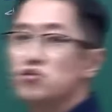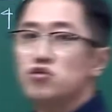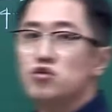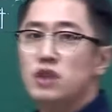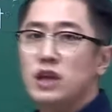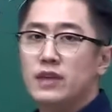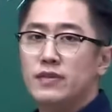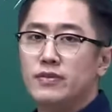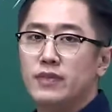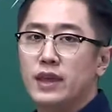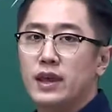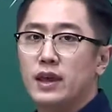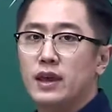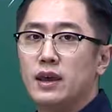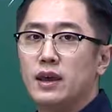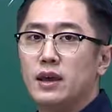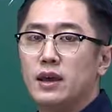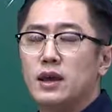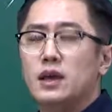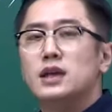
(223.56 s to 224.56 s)

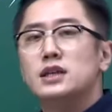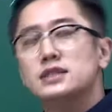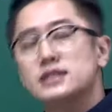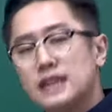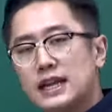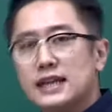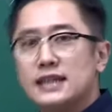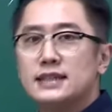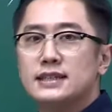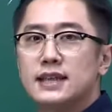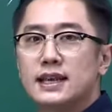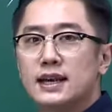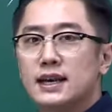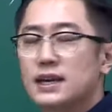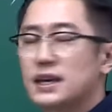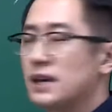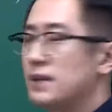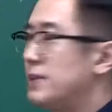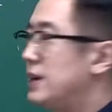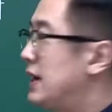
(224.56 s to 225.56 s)
둘레인데 잘
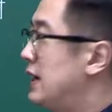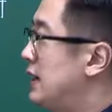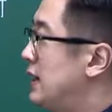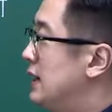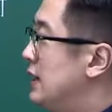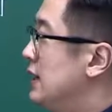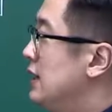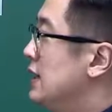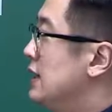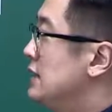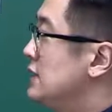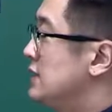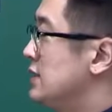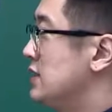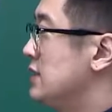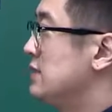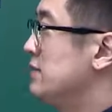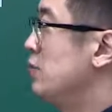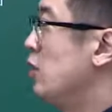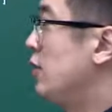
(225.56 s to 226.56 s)
생각해봐
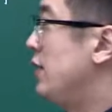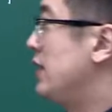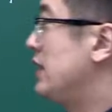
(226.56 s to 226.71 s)
지금